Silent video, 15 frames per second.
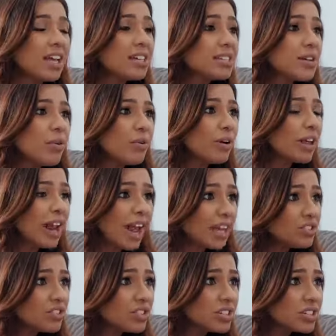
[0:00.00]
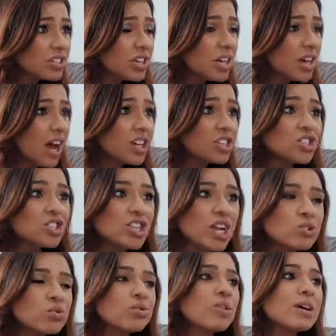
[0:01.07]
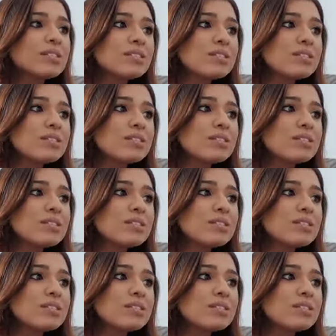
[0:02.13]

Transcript: nem são crentes. A gente tá junto há